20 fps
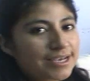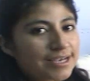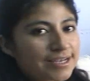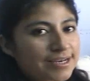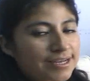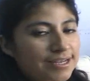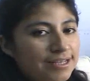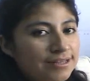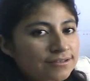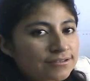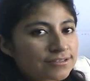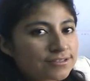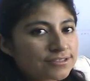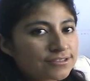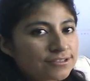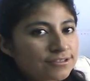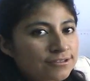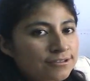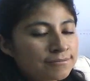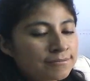la carrera de
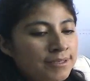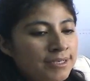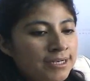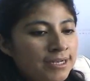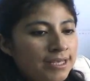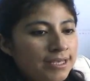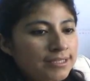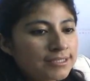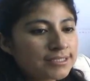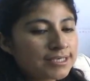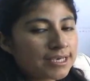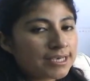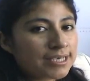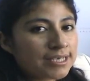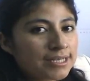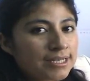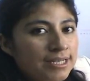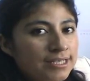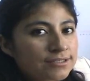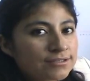nutrición humana ya
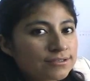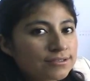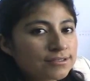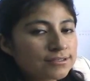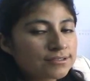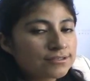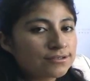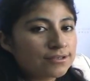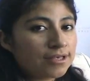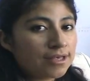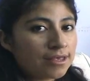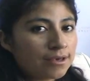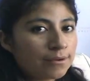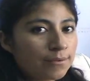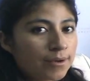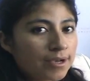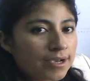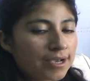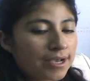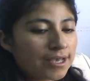que en la ciudad de
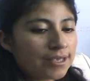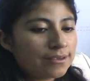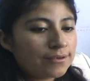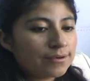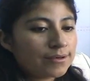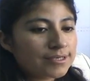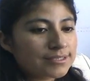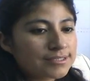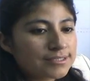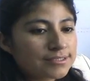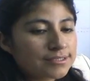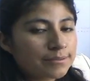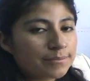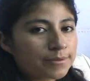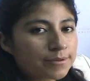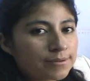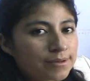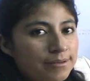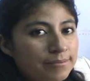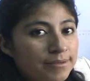Huancayo existen
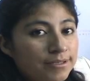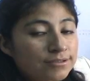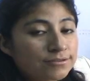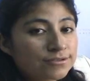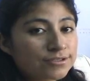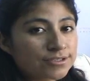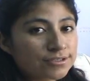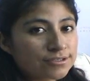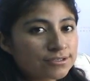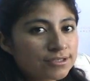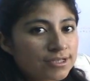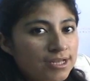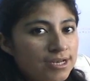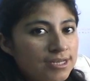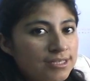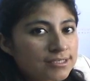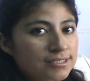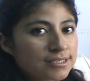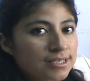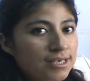problemas
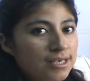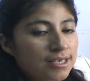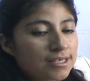nutricionales,